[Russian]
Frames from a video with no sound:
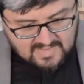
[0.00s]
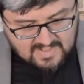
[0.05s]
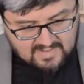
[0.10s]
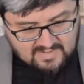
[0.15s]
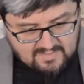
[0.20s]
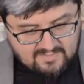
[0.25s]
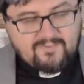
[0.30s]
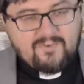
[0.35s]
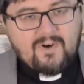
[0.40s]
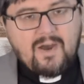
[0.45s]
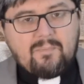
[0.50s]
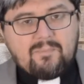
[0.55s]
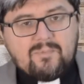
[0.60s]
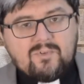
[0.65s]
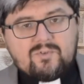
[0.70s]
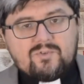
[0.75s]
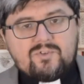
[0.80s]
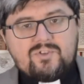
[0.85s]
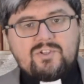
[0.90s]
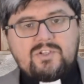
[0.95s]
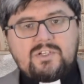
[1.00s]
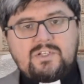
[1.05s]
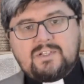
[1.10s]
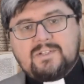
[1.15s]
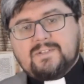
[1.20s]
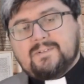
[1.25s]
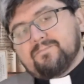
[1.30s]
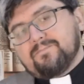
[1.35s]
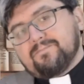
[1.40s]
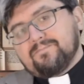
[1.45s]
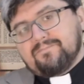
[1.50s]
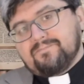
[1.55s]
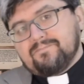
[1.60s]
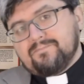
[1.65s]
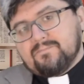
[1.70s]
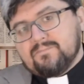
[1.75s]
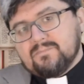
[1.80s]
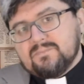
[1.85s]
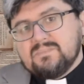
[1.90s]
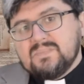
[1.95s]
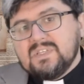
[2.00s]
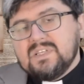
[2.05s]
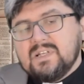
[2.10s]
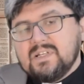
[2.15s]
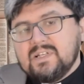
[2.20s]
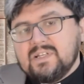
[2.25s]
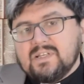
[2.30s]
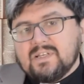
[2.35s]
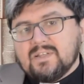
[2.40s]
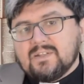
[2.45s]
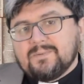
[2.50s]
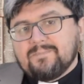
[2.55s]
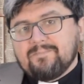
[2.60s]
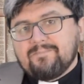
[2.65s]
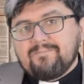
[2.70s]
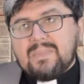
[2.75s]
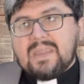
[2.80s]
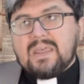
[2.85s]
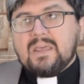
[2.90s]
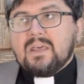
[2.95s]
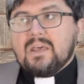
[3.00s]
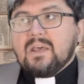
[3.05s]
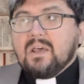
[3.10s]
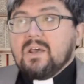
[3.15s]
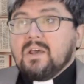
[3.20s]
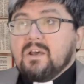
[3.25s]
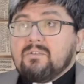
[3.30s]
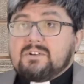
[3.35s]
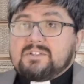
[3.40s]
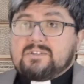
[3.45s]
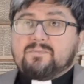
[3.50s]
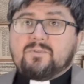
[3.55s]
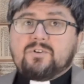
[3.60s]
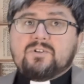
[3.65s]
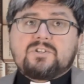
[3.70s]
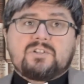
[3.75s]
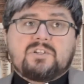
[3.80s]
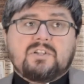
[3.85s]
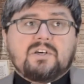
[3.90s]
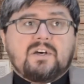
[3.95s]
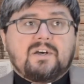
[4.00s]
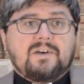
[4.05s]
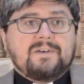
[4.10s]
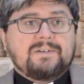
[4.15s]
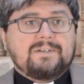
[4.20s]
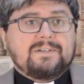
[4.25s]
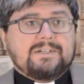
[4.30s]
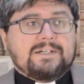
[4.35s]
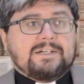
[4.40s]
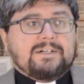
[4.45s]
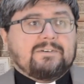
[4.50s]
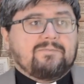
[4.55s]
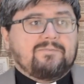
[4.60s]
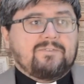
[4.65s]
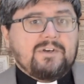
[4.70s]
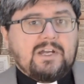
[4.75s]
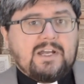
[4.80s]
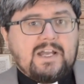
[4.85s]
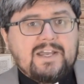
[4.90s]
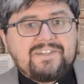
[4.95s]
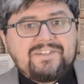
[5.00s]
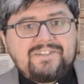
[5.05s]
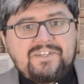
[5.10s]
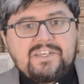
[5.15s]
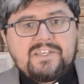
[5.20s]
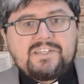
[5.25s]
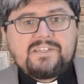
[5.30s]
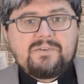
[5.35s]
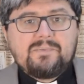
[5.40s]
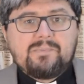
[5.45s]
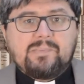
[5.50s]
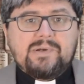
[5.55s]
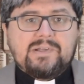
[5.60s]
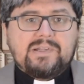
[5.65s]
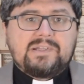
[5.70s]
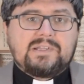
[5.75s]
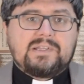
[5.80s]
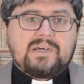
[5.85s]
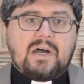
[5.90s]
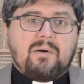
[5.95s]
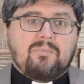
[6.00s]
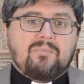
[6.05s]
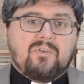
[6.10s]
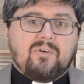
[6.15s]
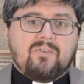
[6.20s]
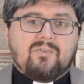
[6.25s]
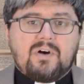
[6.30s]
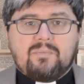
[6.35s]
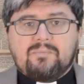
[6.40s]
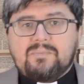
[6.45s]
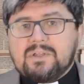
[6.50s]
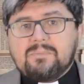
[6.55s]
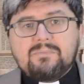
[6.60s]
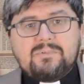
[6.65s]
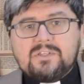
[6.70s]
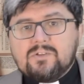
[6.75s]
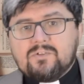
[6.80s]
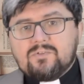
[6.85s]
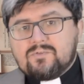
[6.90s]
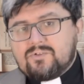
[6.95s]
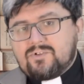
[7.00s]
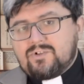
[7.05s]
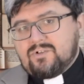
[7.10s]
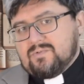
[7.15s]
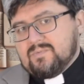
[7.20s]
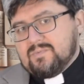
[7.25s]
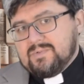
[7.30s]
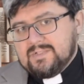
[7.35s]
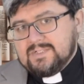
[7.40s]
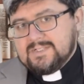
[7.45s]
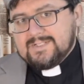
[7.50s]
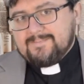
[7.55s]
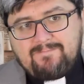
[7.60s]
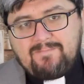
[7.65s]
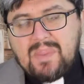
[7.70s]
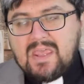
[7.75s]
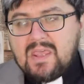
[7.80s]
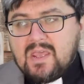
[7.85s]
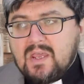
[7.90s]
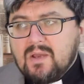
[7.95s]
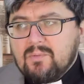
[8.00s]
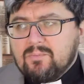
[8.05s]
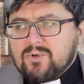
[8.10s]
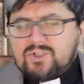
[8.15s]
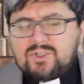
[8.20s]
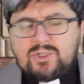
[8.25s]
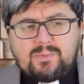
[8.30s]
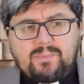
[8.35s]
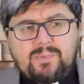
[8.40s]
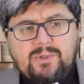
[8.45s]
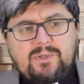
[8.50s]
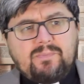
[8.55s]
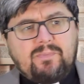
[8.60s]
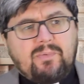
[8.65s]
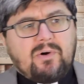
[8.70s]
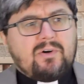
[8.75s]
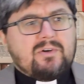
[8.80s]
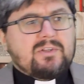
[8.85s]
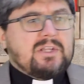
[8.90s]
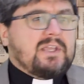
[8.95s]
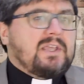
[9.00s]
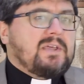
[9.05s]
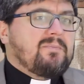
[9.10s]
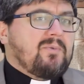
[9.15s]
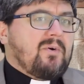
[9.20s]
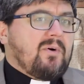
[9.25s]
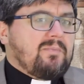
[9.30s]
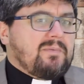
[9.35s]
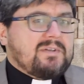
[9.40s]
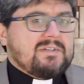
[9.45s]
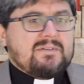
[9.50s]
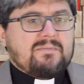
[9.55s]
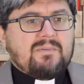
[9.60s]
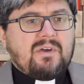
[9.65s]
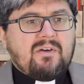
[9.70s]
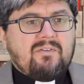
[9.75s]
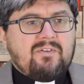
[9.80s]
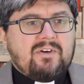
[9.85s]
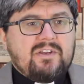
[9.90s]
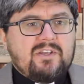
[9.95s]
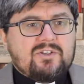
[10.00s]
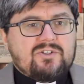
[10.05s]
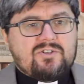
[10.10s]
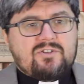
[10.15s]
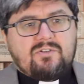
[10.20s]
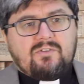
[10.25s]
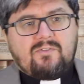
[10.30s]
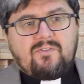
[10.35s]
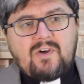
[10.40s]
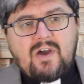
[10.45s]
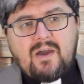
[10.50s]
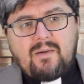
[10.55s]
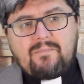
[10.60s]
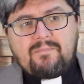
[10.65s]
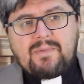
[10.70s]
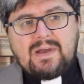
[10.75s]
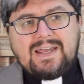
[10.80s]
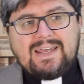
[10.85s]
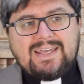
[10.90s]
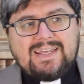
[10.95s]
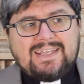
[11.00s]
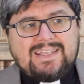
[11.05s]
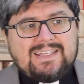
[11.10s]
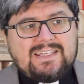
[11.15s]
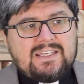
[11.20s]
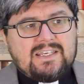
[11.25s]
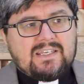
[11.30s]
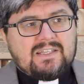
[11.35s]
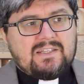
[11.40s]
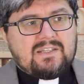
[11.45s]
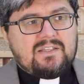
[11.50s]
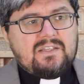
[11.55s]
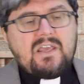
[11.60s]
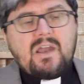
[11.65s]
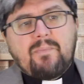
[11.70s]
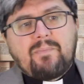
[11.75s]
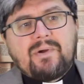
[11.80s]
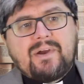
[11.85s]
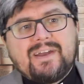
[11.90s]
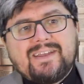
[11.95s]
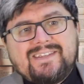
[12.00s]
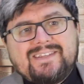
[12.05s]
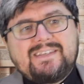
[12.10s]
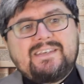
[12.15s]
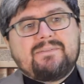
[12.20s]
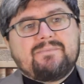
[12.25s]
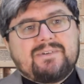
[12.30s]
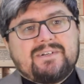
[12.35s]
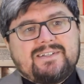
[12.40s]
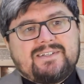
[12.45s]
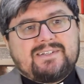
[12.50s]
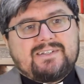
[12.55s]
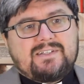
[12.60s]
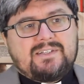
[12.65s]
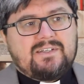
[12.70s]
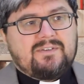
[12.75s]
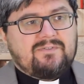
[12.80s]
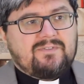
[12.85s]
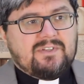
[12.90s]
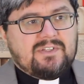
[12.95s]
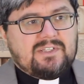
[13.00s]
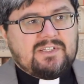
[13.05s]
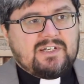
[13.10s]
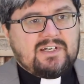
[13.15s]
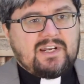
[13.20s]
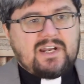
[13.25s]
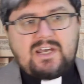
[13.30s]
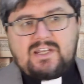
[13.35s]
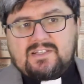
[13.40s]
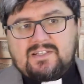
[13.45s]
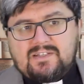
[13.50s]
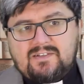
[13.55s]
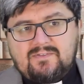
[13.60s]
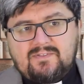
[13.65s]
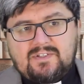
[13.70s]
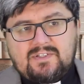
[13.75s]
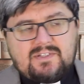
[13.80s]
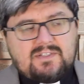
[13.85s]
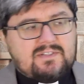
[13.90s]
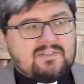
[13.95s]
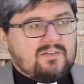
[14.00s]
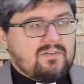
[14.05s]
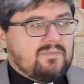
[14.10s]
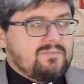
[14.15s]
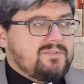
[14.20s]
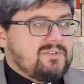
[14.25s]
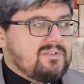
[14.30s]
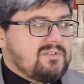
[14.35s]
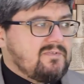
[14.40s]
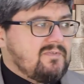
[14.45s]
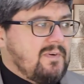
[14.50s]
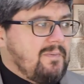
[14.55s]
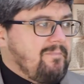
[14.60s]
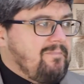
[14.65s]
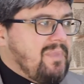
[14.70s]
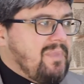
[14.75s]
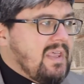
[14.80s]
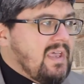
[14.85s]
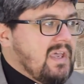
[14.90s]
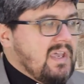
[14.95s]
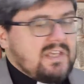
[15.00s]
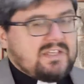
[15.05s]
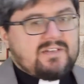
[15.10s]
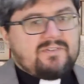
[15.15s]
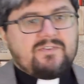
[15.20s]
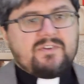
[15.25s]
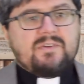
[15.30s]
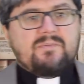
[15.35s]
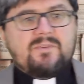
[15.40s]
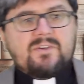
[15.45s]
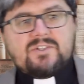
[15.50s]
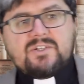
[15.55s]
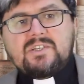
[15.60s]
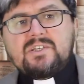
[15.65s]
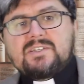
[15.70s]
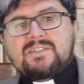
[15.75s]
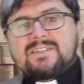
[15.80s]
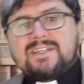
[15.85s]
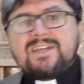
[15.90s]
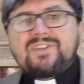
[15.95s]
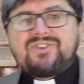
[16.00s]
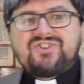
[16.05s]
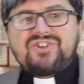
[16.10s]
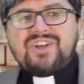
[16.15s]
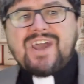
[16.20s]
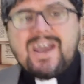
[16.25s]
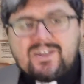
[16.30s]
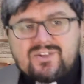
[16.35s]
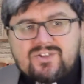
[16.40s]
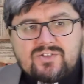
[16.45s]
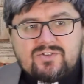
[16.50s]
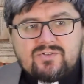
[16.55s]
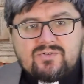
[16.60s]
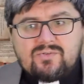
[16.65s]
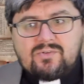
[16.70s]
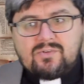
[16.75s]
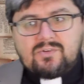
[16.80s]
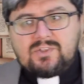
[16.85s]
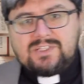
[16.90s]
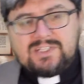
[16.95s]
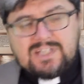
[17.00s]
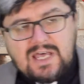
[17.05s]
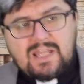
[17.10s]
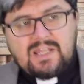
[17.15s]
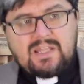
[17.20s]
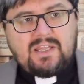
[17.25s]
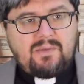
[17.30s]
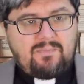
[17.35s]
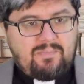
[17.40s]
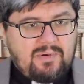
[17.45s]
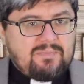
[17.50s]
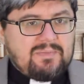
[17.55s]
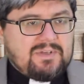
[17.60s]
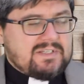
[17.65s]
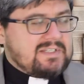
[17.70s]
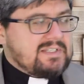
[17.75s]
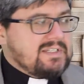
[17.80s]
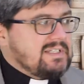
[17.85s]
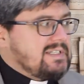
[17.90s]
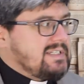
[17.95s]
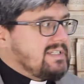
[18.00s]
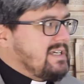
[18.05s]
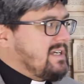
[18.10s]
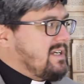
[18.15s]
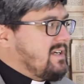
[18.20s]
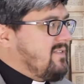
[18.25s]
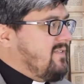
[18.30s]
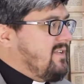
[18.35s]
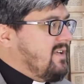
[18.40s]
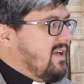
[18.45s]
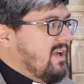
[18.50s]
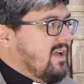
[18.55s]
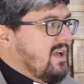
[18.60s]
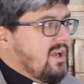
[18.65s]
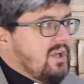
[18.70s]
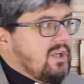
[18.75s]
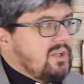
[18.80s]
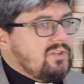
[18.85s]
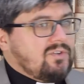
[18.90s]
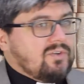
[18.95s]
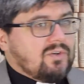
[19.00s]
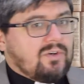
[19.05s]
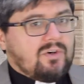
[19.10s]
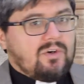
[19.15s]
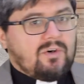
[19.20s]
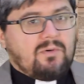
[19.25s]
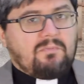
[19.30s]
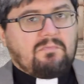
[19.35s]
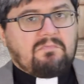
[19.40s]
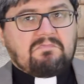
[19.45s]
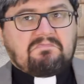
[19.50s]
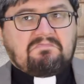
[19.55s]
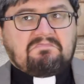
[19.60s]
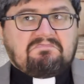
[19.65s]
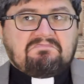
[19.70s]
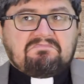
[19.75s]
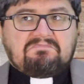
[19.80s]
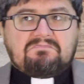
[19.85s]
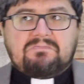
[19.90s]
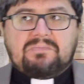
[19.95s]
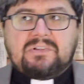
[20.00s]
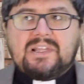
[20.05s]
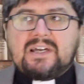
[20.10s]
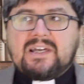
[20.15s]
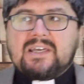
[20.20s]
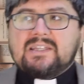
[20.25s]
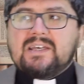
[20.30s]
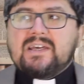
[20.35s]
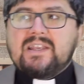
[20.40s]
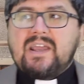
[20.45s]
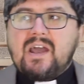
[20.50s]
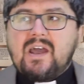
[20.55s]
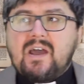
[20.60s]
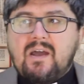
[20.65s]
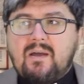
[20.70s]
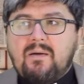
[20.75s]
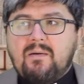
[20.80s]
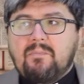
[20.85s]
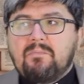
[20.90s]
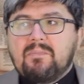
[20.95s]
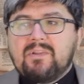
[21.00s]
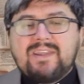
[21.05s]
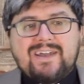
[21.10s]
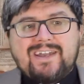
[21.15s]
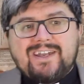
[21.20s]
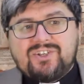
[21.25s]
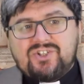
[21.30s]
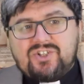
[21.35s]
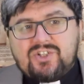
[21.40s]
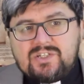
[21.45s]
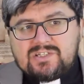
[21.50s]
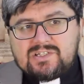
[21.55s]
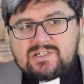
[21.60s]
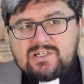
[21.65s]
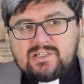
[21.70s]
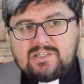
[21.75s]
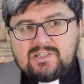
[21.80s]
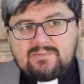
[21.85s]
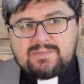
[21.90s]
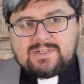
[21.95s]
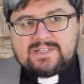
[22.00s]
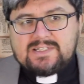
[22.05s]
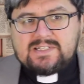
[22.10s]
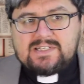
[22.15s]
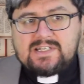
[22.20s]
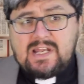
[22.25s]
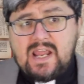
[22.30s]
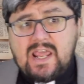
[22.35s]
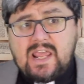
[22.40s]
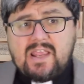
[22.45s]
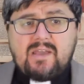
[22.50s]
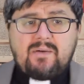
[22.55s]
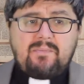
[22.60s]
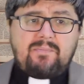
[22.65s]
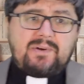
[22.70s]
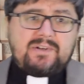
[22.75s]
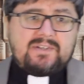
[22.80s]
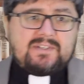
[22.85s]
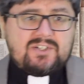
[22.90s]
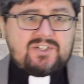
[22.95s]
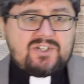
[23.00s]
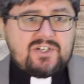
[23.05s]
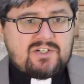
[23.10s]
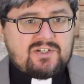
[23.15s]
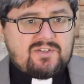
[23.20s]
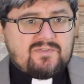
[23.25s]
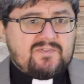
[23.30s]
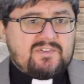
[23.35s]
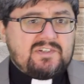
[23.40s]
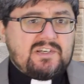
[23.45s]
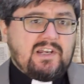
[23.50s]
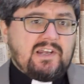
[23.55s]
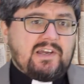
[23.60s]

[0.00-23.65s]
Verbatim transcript: вам нужно это или нет? Возможно, э, вы хотите быть там, но вам там не нужно быть. Может быть, Бог таким образом говорит, что вам э, нет необходимости в интеграции в это сообщество. Если вы не можете стать частью данной поместной церкви, то Благодаря многочисленным разделениям, произошедшим в теле